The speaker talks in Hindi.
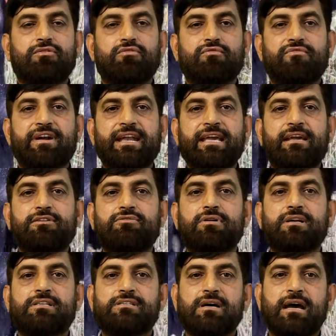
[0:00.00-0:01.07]
तो वनडे के जो
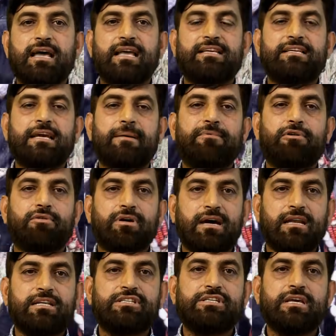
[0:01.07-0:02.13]
अज्जा हैं ये आप नोट
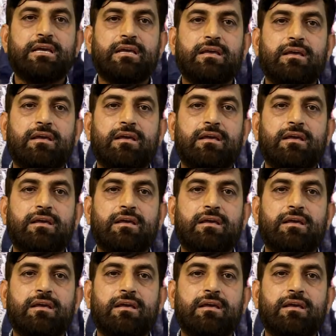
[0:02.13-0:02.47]
कर लीजिए